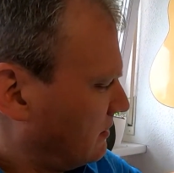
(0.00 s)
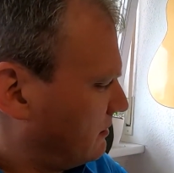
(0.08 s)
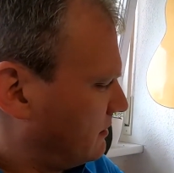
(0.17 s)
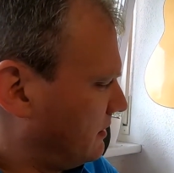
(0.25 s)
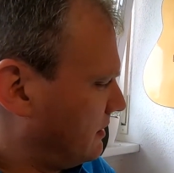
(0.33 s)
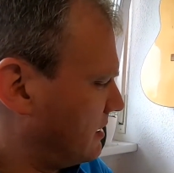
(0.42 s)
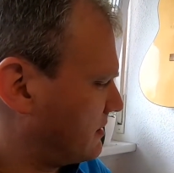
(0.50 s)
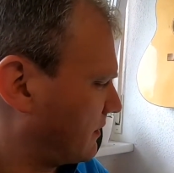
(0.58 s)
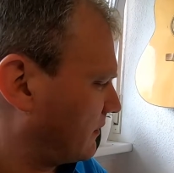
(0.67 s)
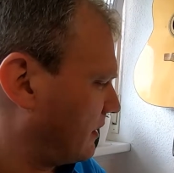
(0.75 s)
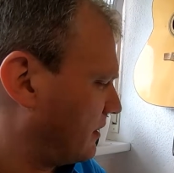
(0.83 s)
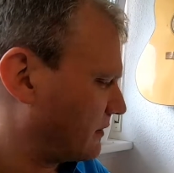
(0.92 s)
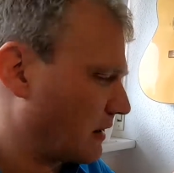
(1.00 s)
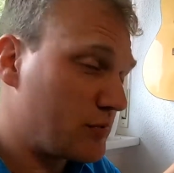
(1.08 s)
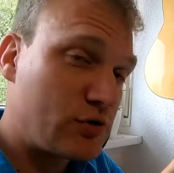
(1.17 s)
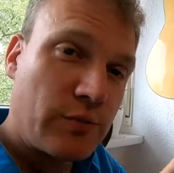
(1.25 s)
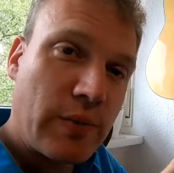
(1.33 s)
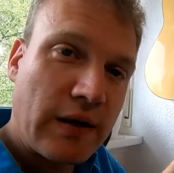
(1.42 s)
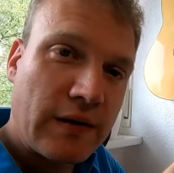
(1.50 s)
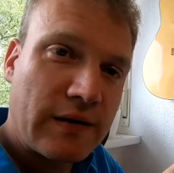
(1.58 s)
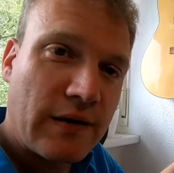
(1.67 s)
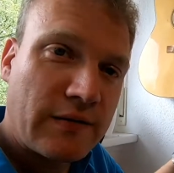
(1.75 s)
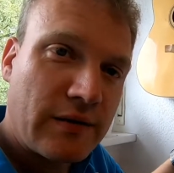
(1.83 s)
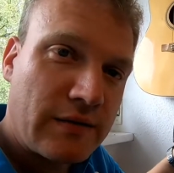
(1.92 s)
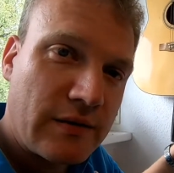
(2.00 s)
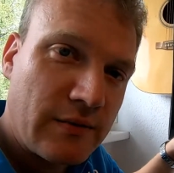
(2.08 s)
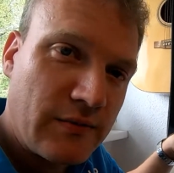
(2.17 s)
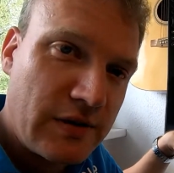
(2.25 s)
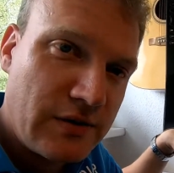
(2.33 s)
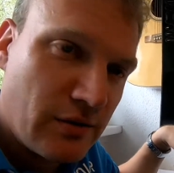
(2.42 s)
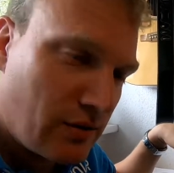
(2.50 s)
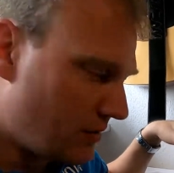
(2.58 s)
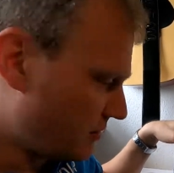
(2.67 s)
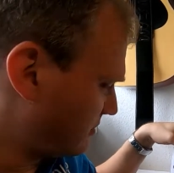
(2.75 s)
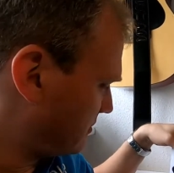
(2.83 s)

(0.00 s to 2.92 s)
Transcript: Die geht jetzt raus, habe ich schon mal getestet in einem Video.